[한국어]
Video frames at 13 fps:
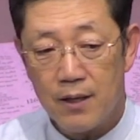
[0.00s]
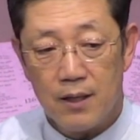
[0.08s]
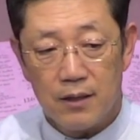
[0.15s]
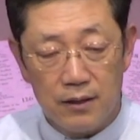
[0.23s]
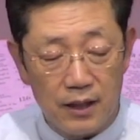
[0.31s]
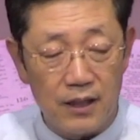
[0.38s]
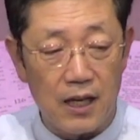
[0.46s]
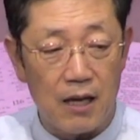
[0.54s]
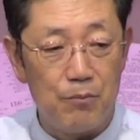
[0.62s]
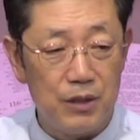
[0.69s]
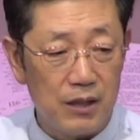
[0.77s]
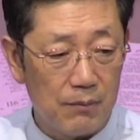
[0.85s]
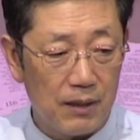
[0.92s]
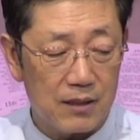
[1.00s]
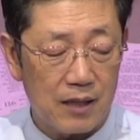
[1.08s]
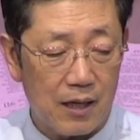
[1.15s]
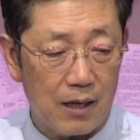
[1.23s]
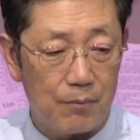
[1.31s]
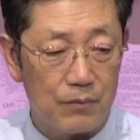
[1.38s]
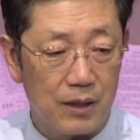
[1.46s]
의인의 믿음의
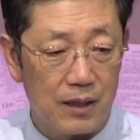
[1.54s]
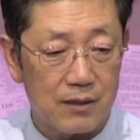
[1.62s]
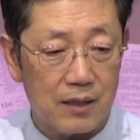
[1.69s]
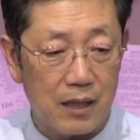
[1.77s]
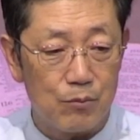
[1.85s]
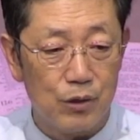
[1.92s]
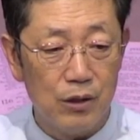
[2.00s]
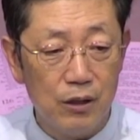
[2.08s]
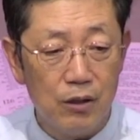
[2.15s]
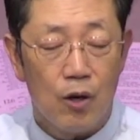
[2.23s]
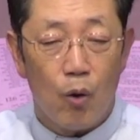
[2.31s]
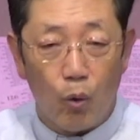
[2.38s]
사람들의 삶을